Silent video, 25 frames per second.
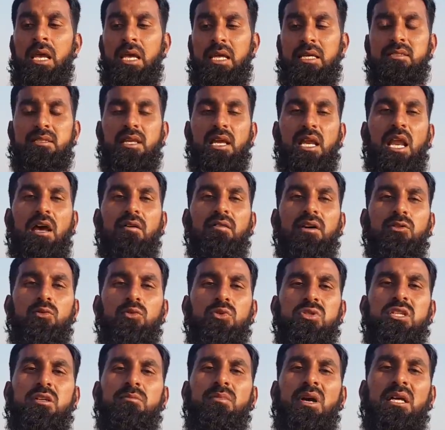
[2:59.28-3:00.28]
इसके अलावा
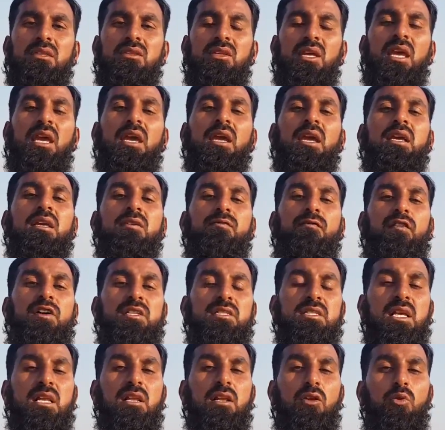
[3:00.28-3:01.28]
दूसरी बात यह कि
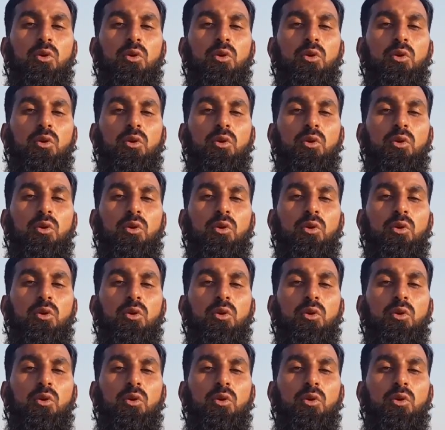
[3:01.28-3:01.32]
फसल